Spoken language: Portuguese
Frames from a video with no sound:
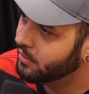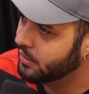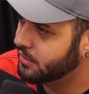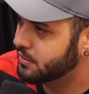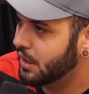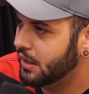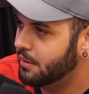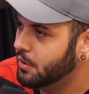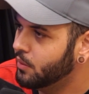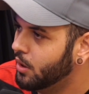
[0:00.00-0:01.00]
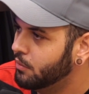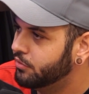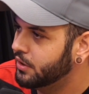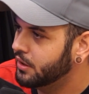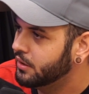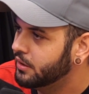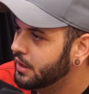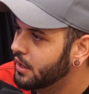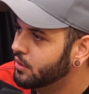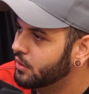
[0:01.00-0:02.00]
Isso daí é meio óbvio, né? E
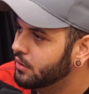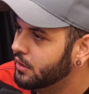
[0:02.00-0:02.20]
aí eu.